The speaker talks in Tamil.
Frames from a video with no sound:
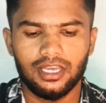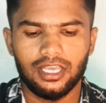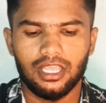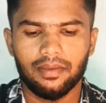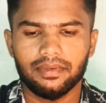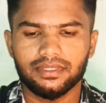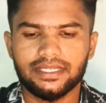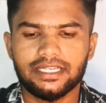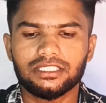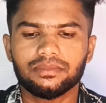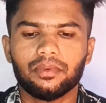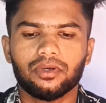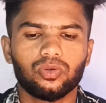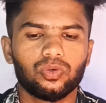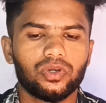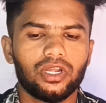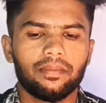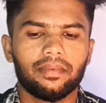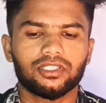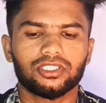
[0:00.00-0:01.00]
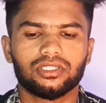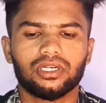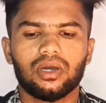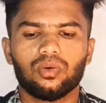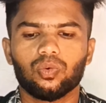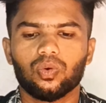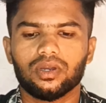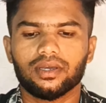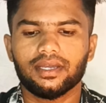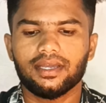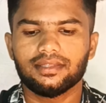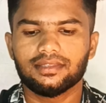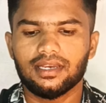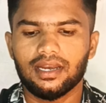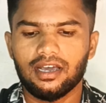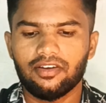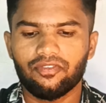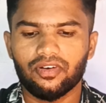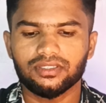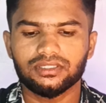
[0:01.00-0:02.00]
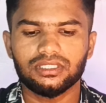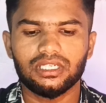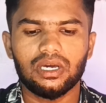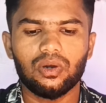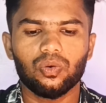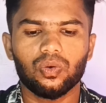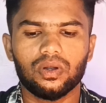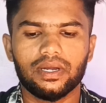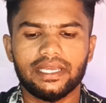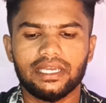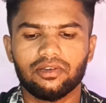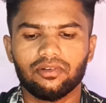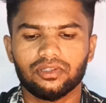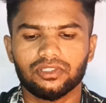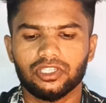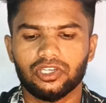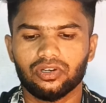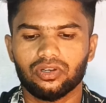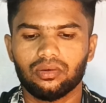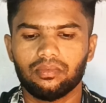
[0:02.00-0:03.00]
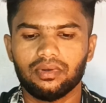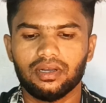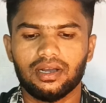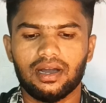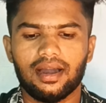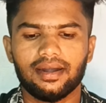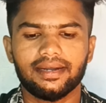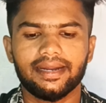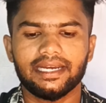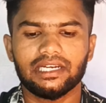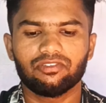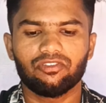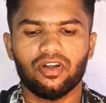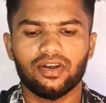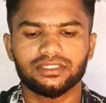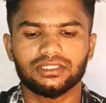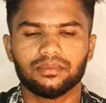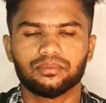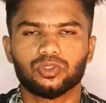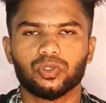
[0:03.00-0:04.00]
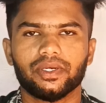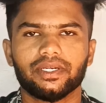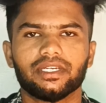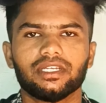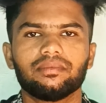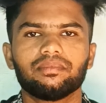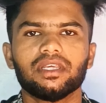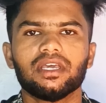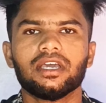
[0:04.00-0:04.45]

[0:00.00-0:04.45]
இப்போ சர்ச் உடனே பார்த்தீங்கன்னா உங்களுக்கு இதில் ஃபஸ்ட்டாக ஒரு லிங்க் வந்து இருக்கும் காண்டாக்ட் வாட்ஸ்அப் சொல்லிட்டு